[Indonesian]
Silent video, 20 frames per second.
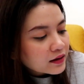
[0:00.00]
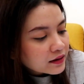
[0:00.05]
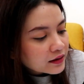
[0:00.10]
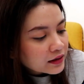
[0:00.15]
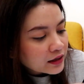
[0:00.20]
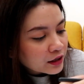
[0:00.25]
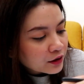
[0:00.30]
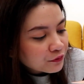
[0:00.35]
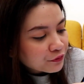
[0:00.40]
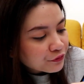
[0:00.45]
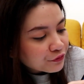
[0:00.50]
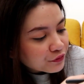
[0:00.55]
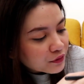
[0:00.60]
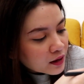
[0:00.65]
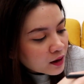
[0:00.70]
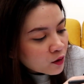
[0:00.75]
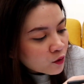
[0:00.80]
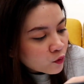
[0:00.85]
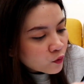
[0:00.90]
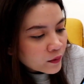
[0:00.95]

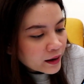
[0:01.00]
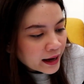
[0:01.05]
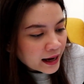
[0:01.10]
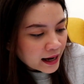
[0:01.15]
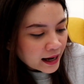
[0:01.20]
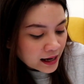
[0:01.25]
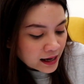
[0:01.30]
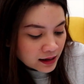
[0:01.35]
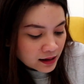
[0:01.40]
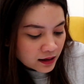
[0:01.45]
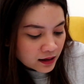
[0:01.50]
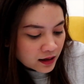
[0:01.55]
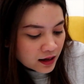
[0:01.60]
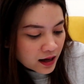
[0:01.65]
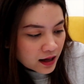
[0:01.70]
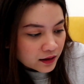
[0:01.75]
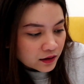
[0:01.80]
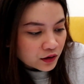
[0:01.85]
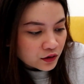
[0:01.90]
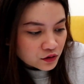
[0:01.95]
Giveaway,
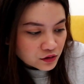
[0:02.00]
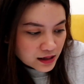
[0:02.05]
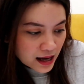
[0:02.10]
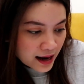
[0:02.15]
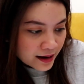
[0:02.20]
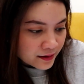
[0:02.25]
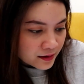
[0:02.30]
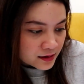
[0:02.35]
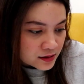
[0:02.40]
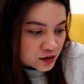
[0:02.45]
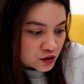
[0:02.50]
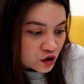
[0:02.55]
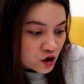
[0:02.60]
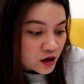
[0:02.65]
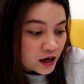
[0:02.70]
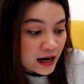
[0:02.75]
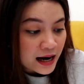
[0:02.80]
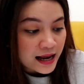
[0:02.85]
terus underscore